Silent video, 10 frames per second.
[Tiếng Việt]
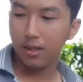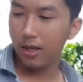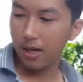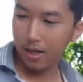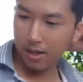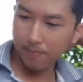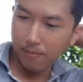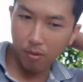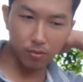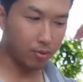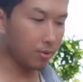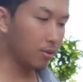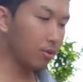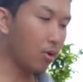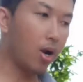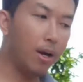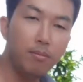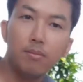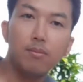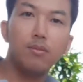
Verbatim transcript: Cái mòng nó to lắm,